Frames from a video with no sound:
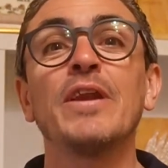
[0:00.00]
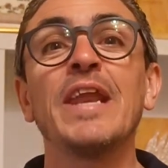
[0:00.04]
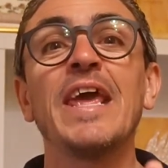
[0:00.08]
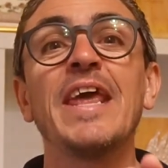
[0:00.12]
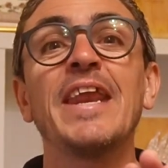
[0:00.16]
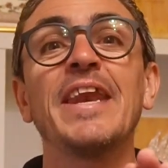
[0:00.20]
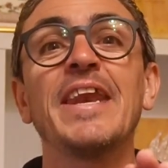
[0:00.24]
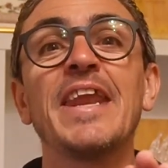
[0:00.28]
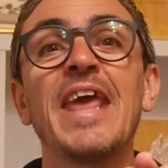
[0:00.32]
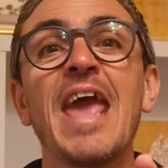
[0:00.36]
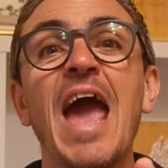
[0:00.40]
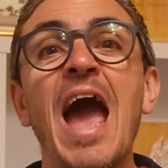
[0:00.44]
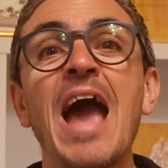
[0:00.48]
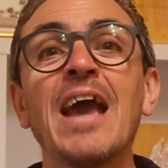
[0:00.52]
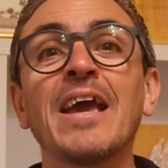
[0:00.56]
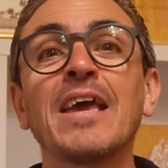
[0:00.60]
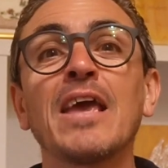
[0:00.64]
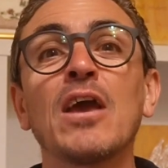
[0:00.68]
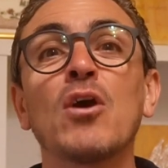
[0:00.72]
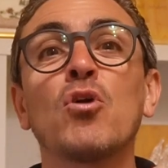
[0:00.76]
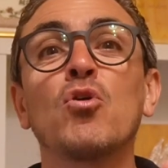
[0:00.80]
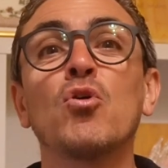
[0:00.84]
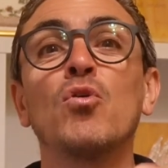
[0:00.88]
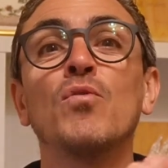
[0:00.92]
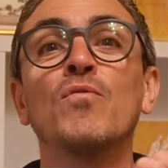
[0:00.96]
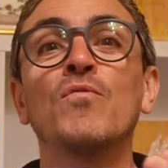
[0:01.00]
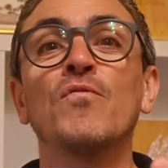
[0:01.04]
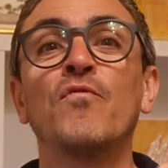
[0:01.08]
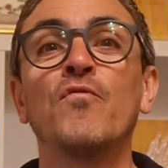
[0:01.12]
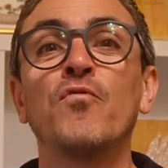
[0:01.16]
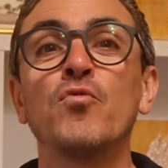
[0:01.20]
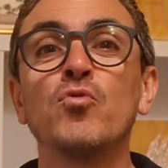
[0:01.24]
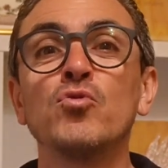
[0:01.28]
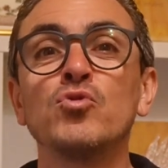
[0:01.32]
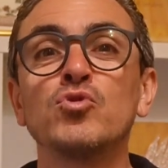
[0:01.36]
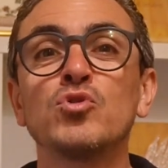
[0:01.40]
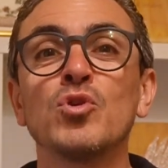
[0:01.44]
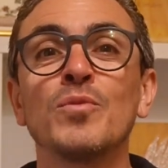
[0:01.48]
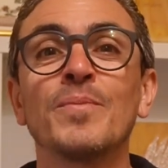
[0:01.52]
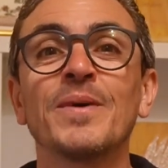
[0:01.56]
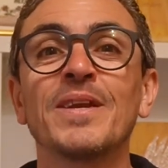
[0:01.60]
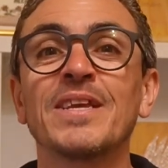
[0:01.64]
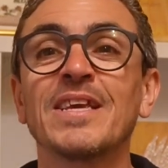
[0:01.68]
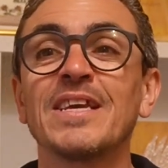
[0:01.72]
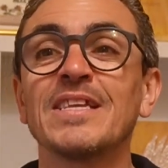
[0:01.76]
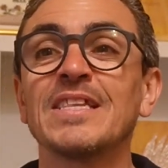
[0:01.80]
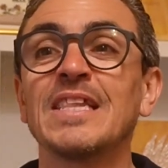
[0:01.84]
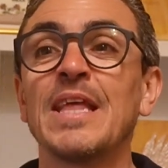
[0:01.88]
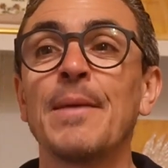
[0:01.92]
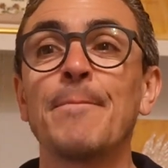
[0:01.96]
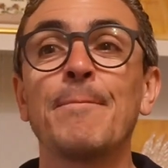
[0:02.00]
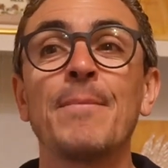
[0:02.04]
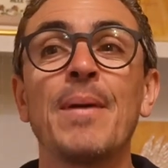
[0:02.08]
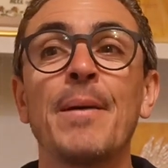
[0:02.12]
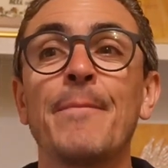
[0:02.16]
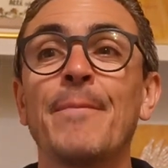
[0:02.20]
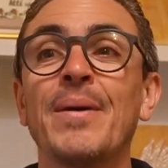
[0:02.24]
è neanche confuso perché debba